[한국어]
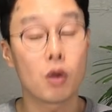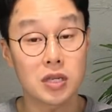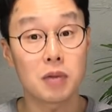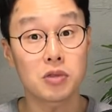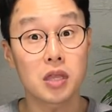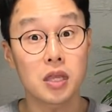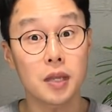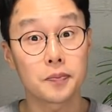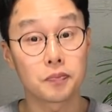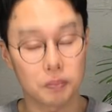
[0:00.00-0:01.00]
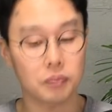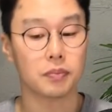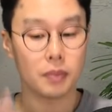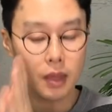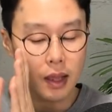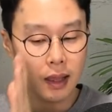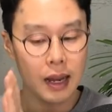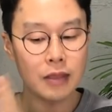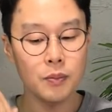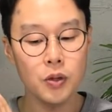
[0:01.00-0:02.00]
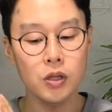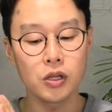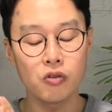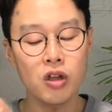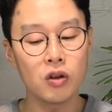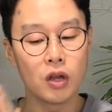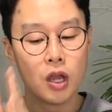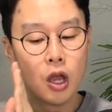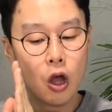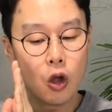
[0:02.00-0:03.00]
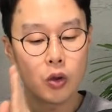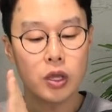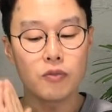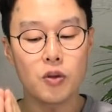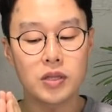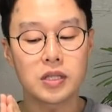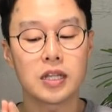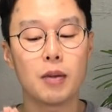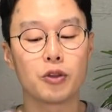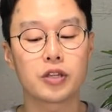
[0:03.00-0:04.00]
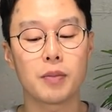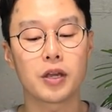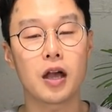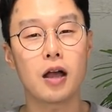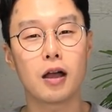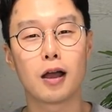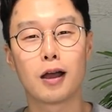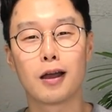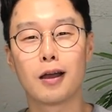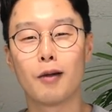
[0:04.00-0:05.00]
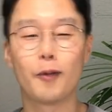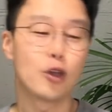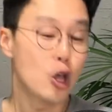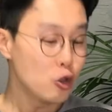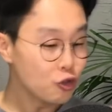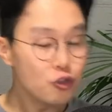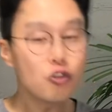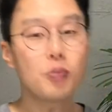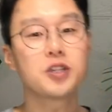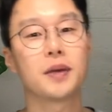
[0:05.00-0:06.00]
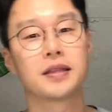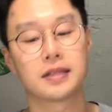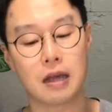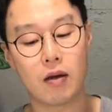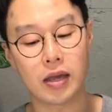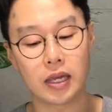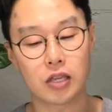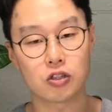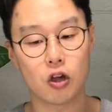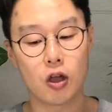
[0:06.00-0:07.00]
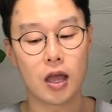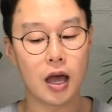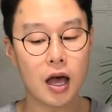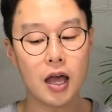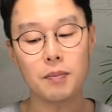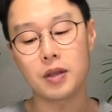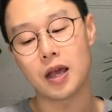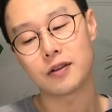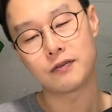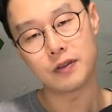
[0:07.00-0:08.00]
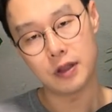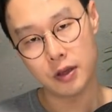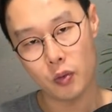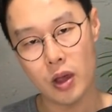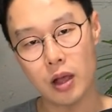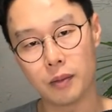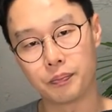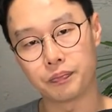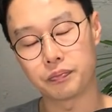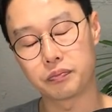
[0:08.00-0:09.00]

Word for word: 뭐가 잘못됐니? 라는 표현이고요. 이렇게 물어봤을 때 대답 어떻게 합니까? 뭐 수없이 많은 상황이 있겠죠. I'm not feeling well.